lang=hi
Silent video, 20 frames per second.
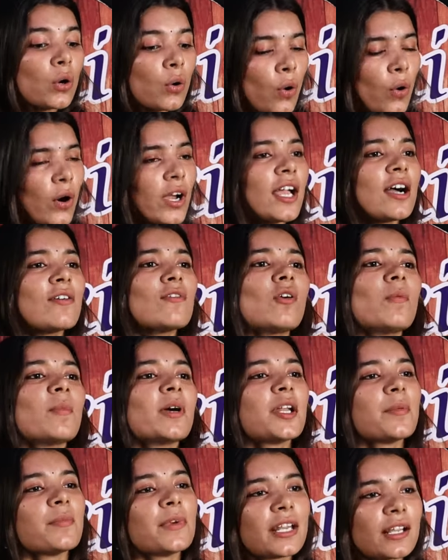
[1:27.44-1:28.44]
खोया वो
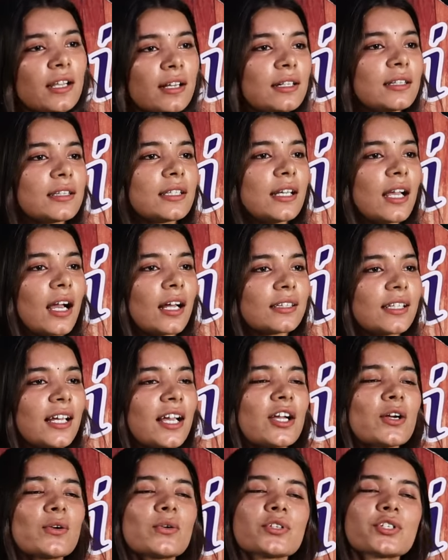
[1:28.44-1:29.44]
मने मेरी गलती आता
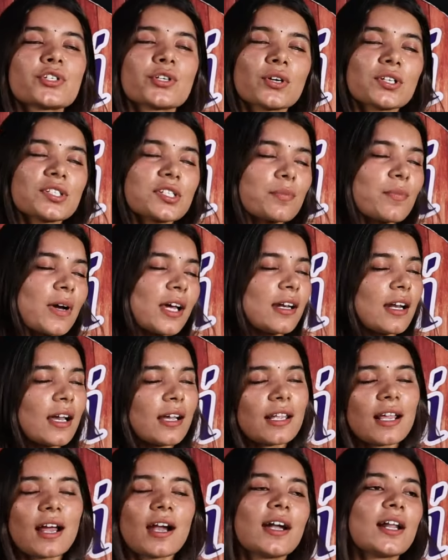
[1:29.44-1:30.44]
है कुछ यो जमाना
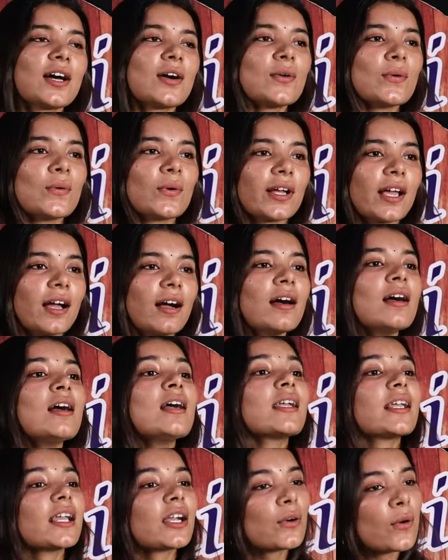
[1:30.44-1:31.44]
याना हो गया
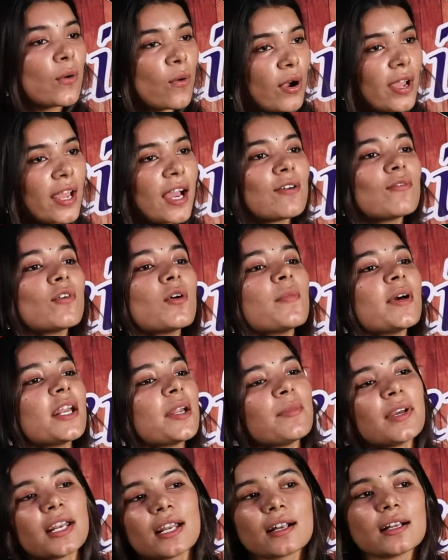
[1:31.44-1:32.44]
कि खोया वो
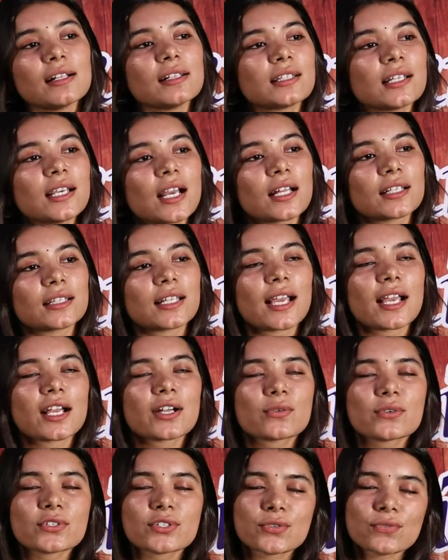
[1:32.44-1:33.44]
मैंने मेरी गलती आता है
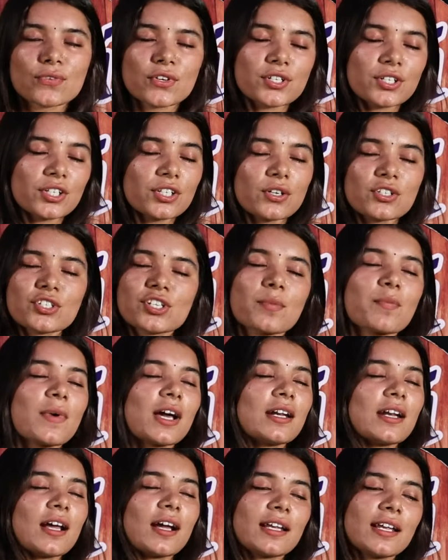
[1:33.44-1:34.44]
कुछ वो यो
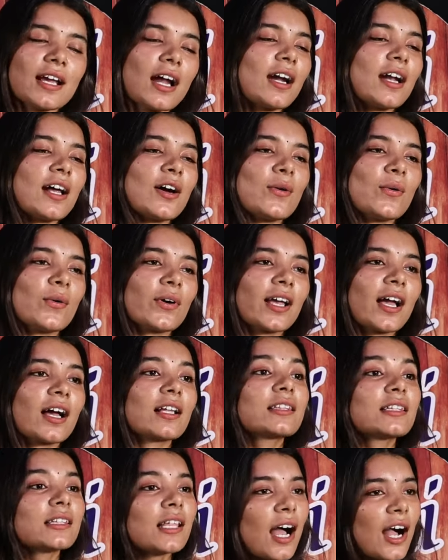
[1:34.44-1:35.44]
जमाना याना हो
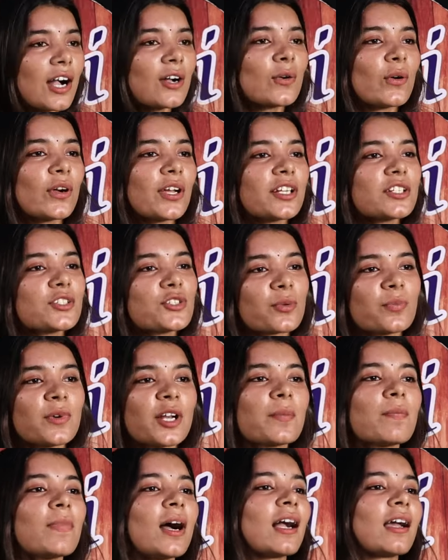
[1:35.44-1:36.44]
गया था कोई जो
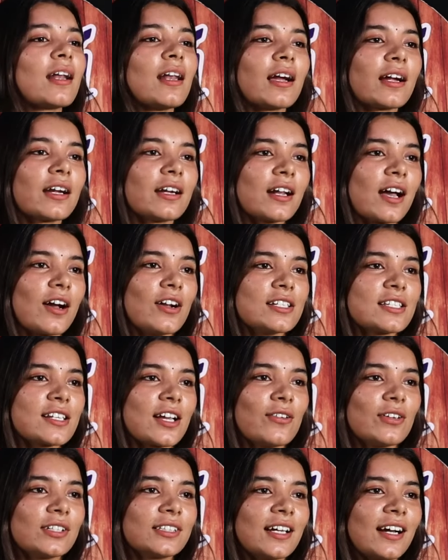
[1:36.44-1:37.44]
मैंने पागला के डाल
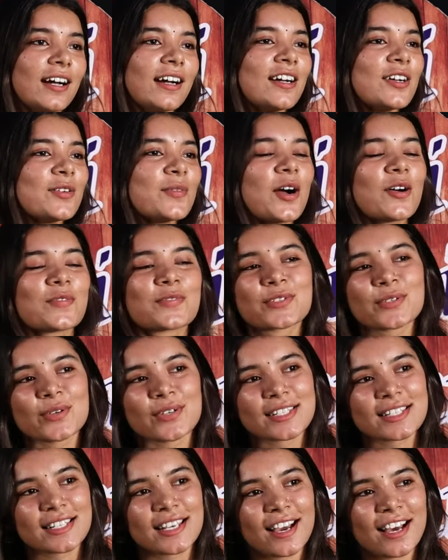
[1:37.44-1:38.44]
चावे था
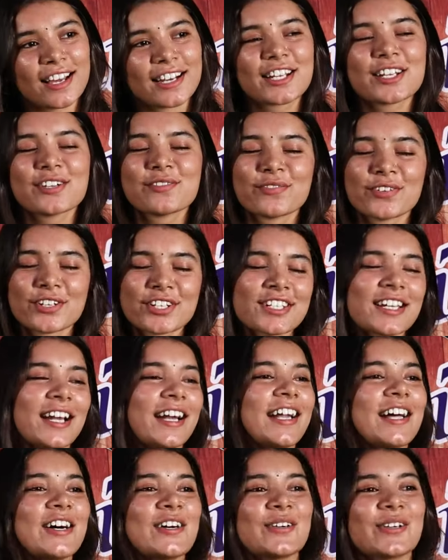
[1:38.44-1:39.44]
अफसोस यार वो
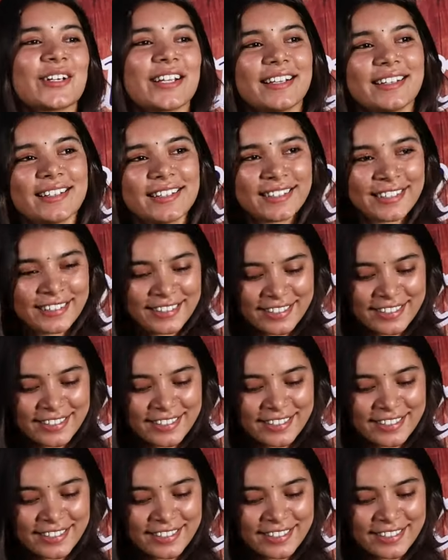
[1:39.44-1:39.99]
शाना हो गया